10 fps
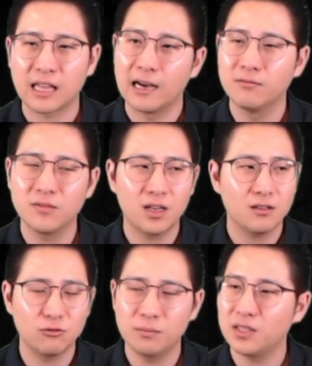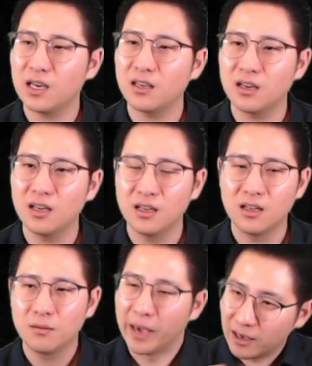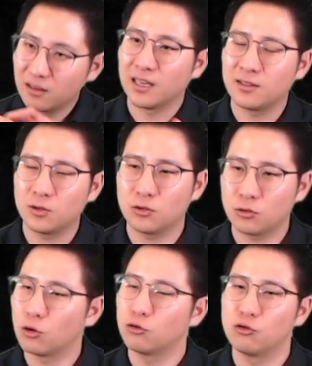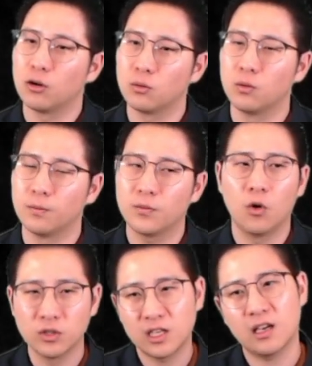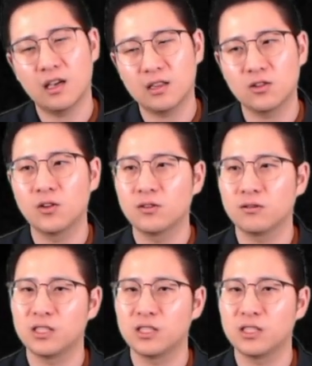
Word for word: 다음날 우리 PI가 메일을 나한테 주어주더라고 어제 했던